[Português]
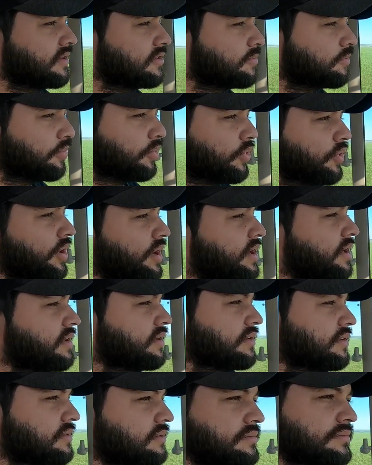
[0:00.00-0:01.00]
expor
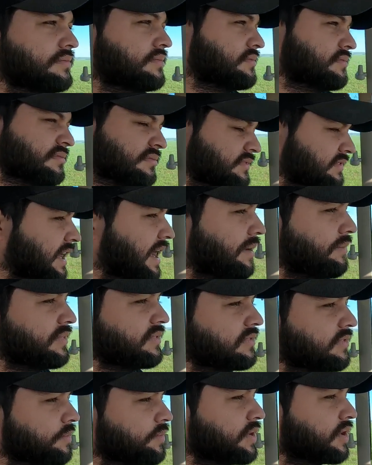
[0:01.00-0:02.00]
e, sabe,
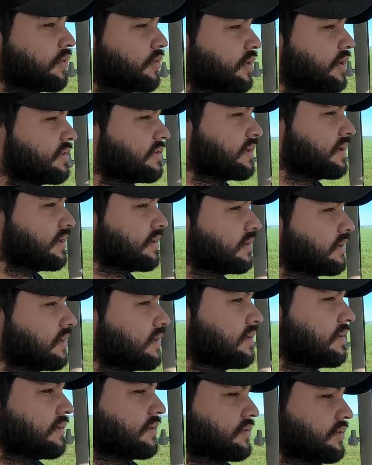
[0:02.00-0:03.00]
esse tipo de coisa aí.
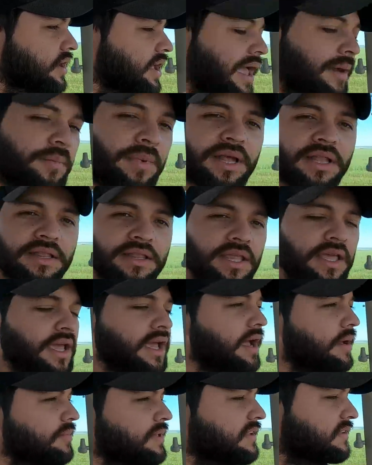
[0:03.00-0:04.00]
Nós quer
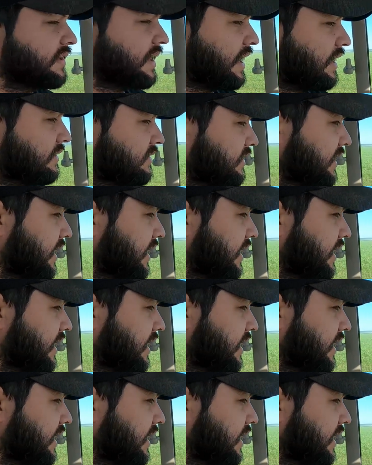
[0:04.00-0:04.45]
manter a amizade,